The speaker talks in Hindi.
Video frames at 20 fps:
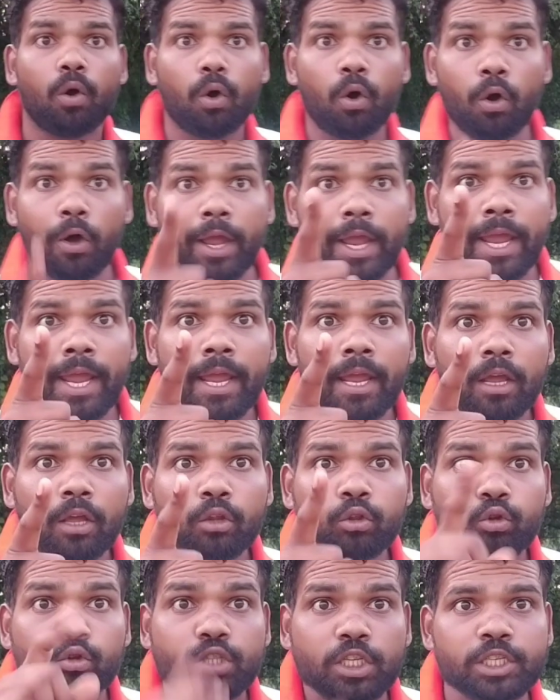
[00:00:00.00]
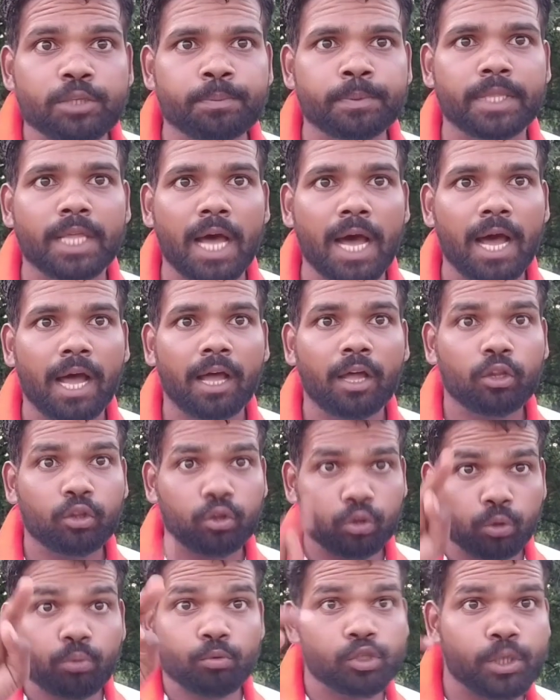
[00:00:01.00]
ओए तू सच बता
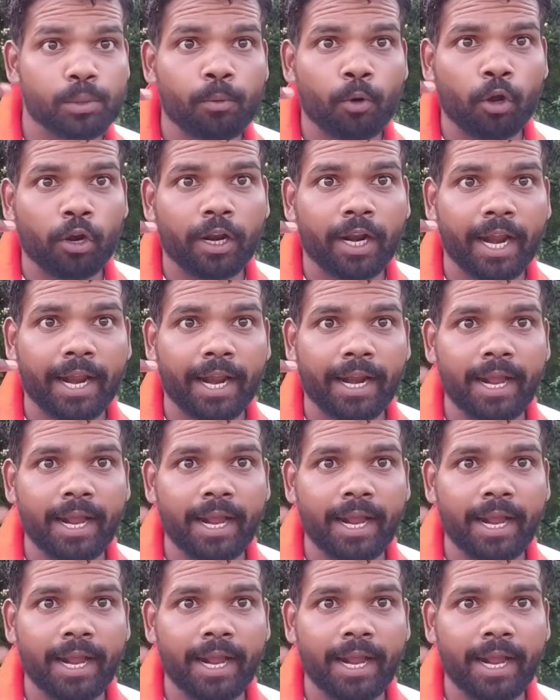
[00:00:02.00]
तू मुझे बोल रहा है